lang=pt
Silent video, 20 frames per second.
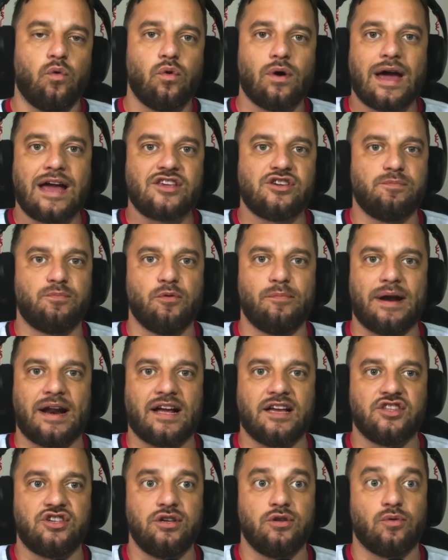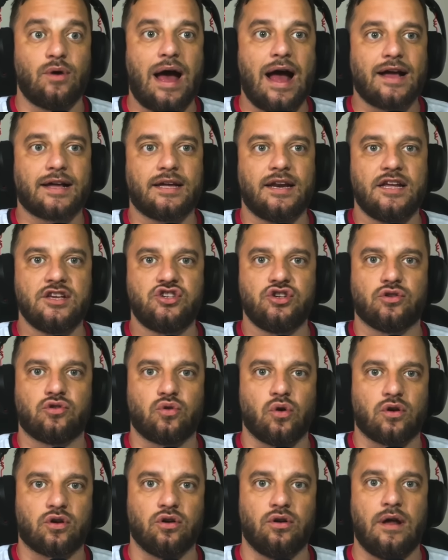O Red Bull Bragantino
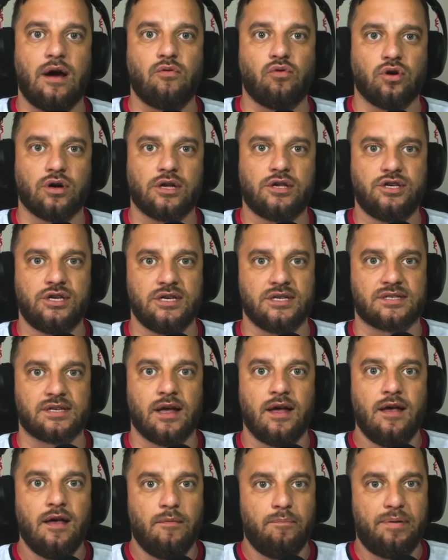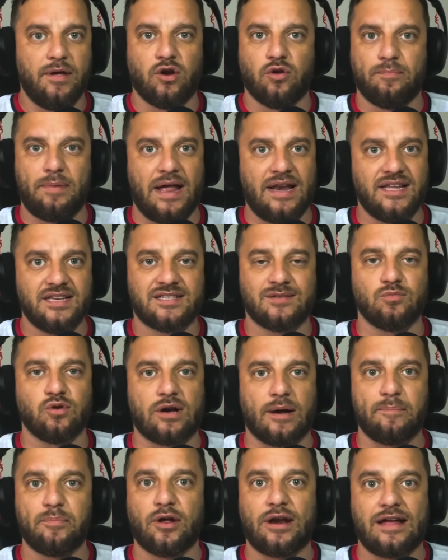acreditou que o Léo Ortiz, pelo
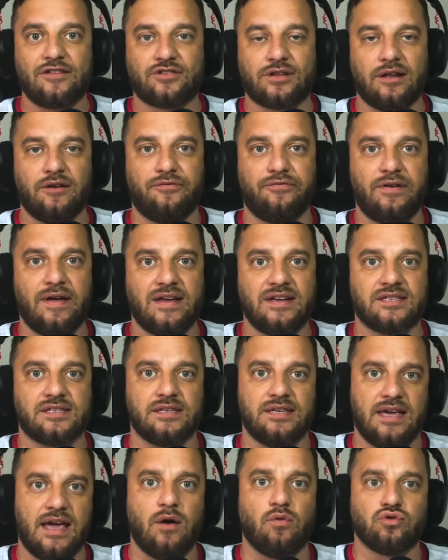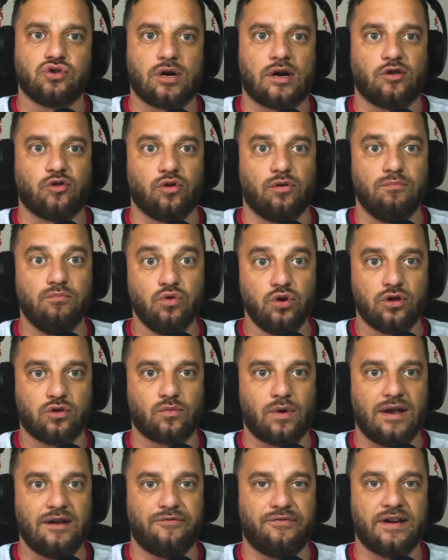belíssimo campeonato que ele fez, e é um jogador
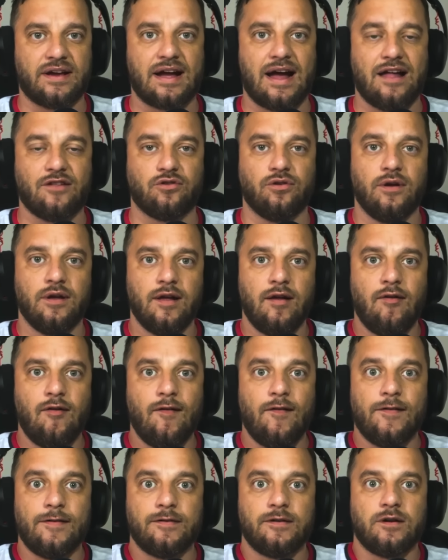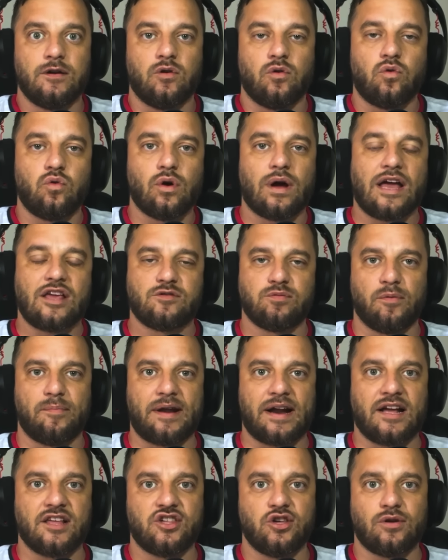muito qualificado, o Red Bull
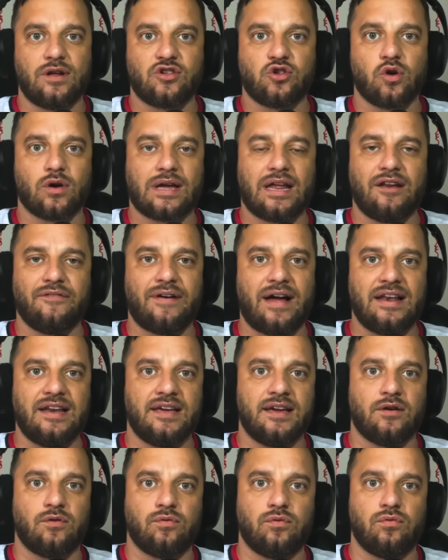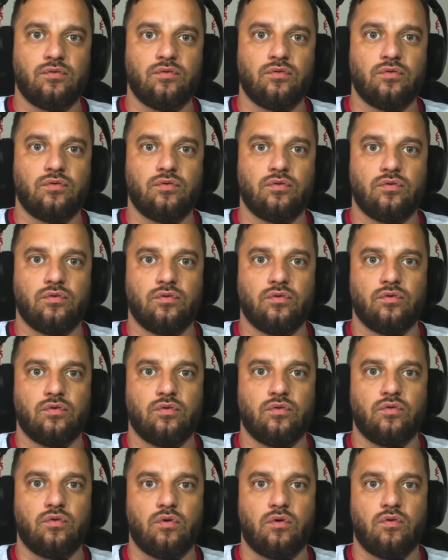Bragantino achou que ele valia
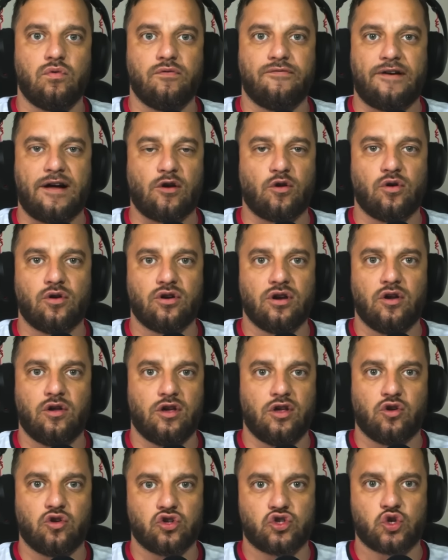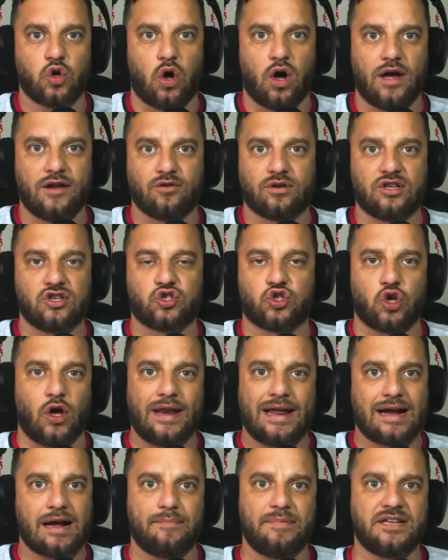um, um, valor ilusório, que
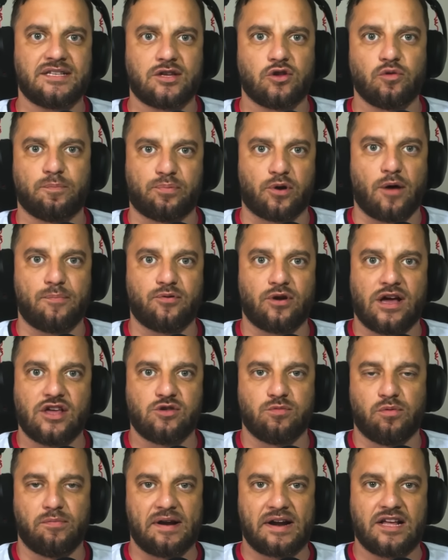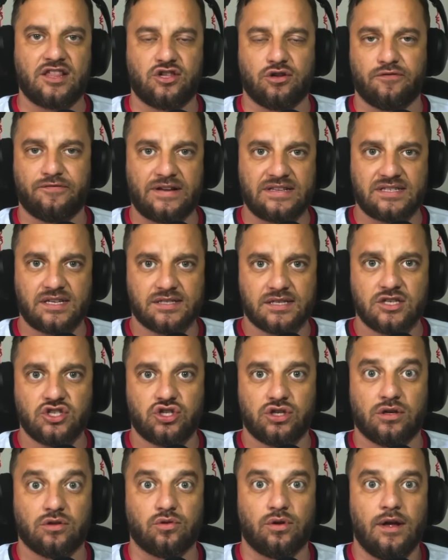só na cabeça do próprio Red Bull Bragantino fazia
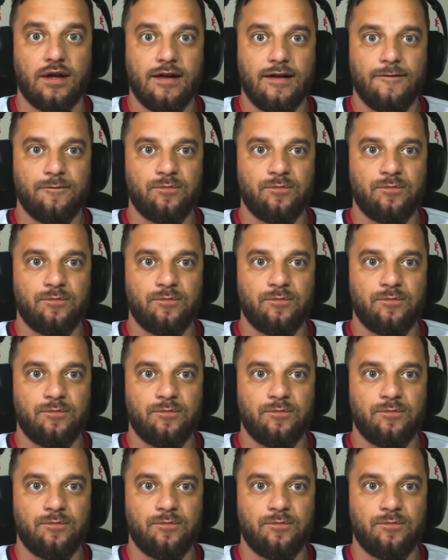sentido.